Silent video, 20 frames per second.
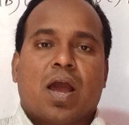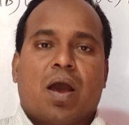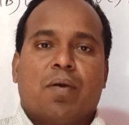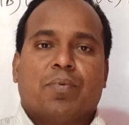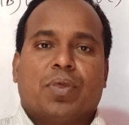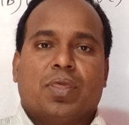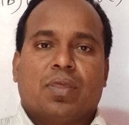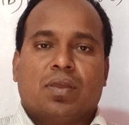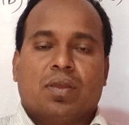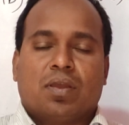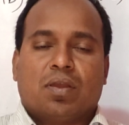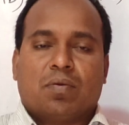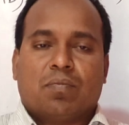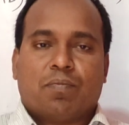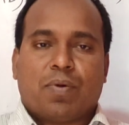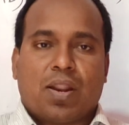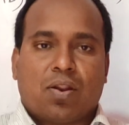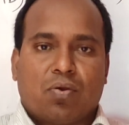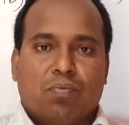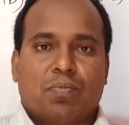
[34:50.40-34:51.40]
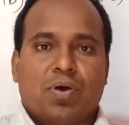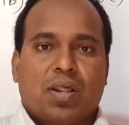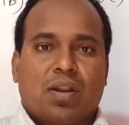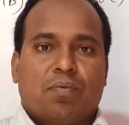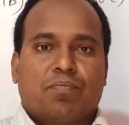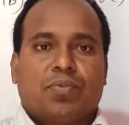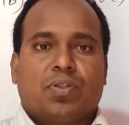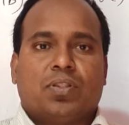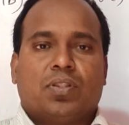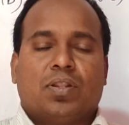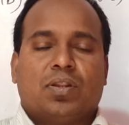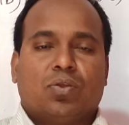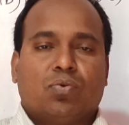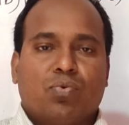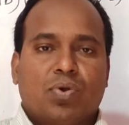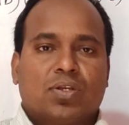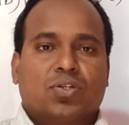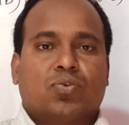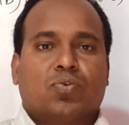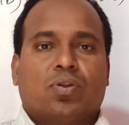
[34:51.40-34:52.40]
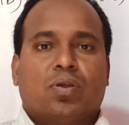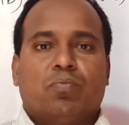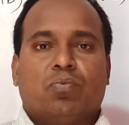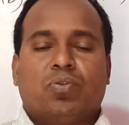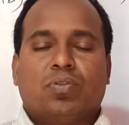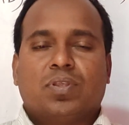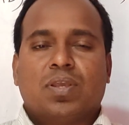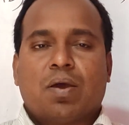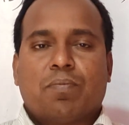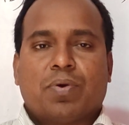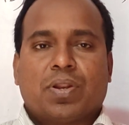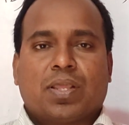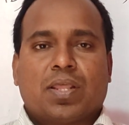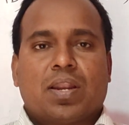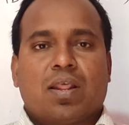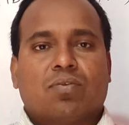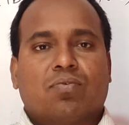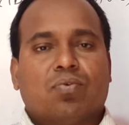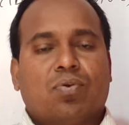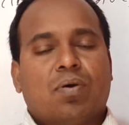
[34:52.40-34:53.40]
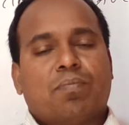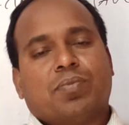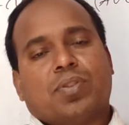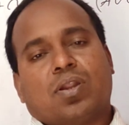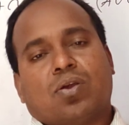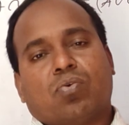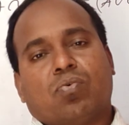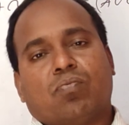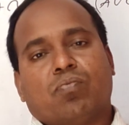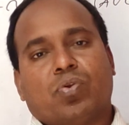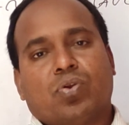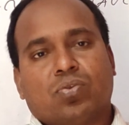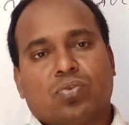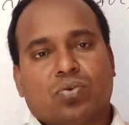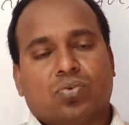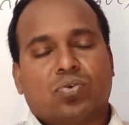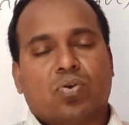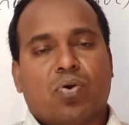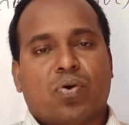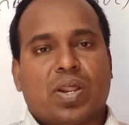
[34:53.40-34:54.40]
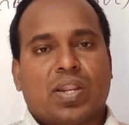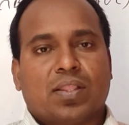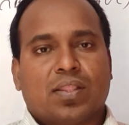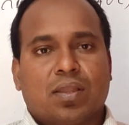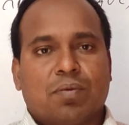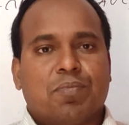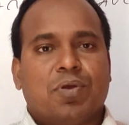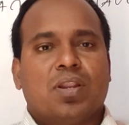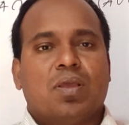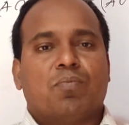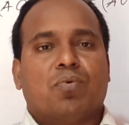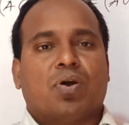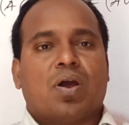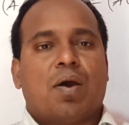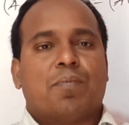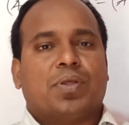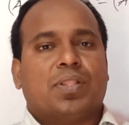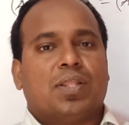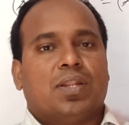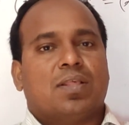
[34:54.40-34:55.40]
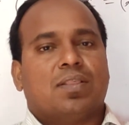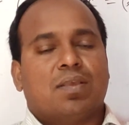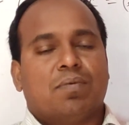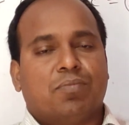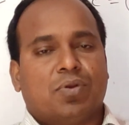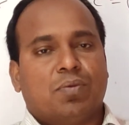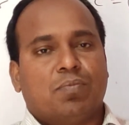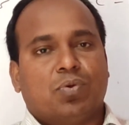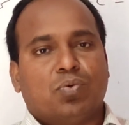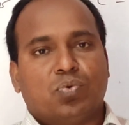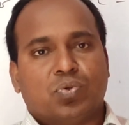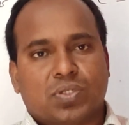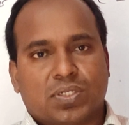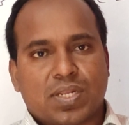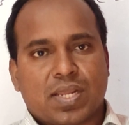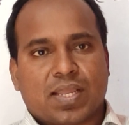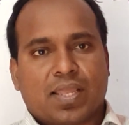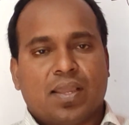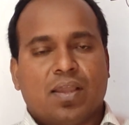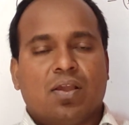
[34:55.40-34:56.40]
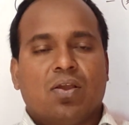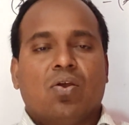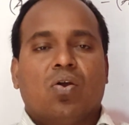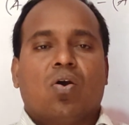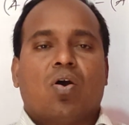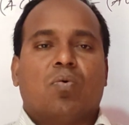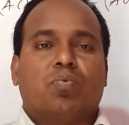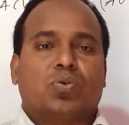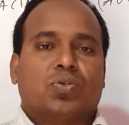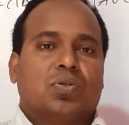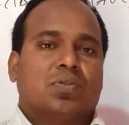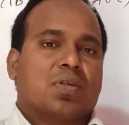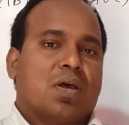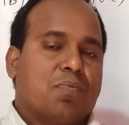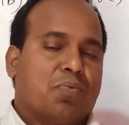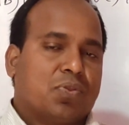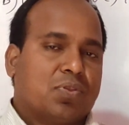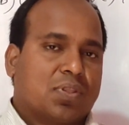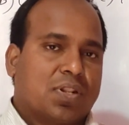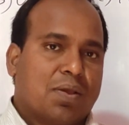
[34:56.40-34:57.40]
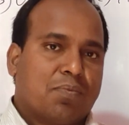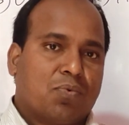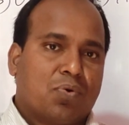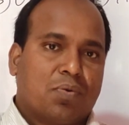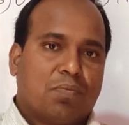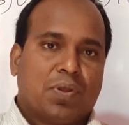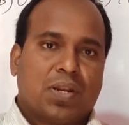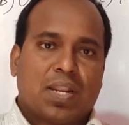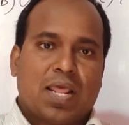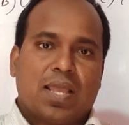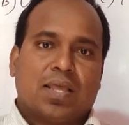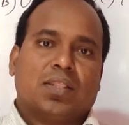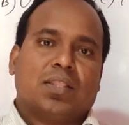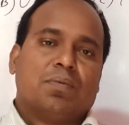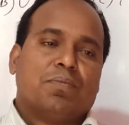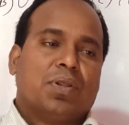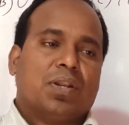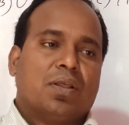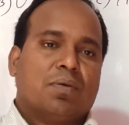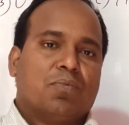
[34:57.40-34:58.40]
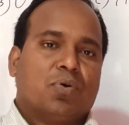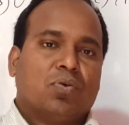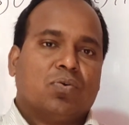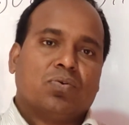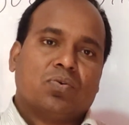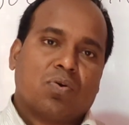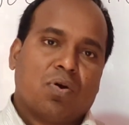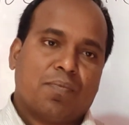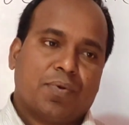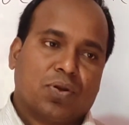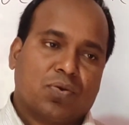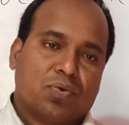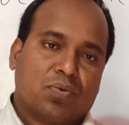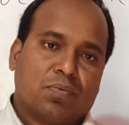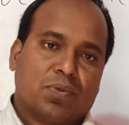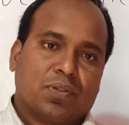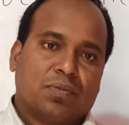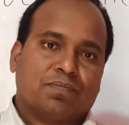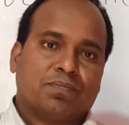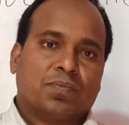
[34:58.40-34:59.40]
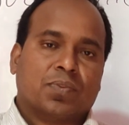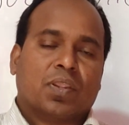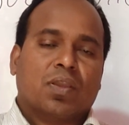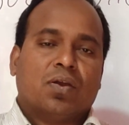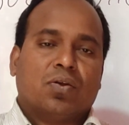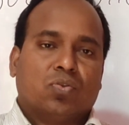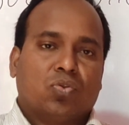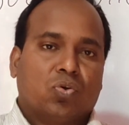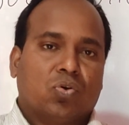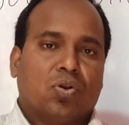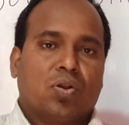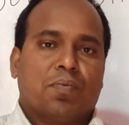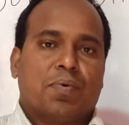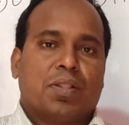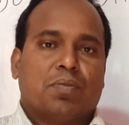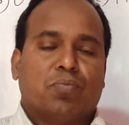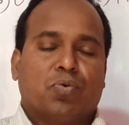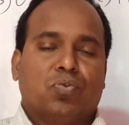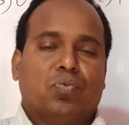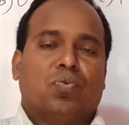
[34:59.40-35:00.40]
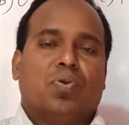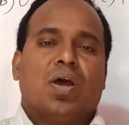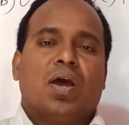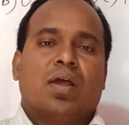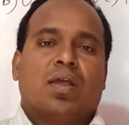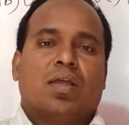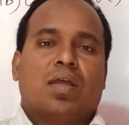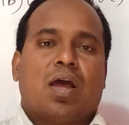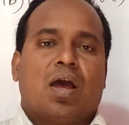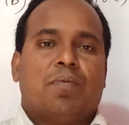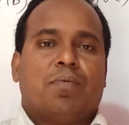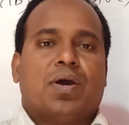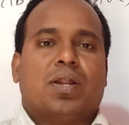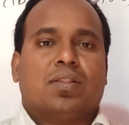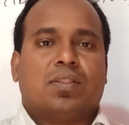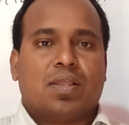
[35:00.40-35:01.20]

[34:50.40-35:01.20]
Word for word: আমি বারংবার আপনাদের রিকোয়েস্ট করে বলছি আমার ক্লাসগুলো আপনারা খুব মনোযোগ সহকারে দেখবেন এবং আমাদের এস এম টিভি কুষ্টিয়াকে অবশ্যই সাবস্ক্রাইব করবেন লাইক দেবেন এবং কমেন্ট করবেন ধন্যবাদ বন্ধুরা আবার